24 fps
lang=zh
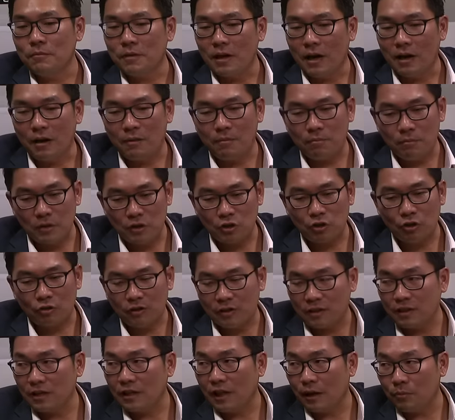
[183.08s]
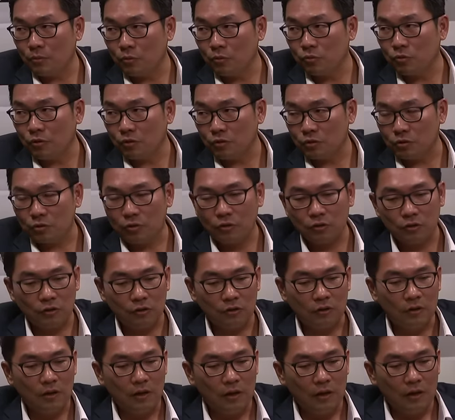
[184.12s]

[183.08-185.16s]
呃 majority 来 b u l bulldoze 过去。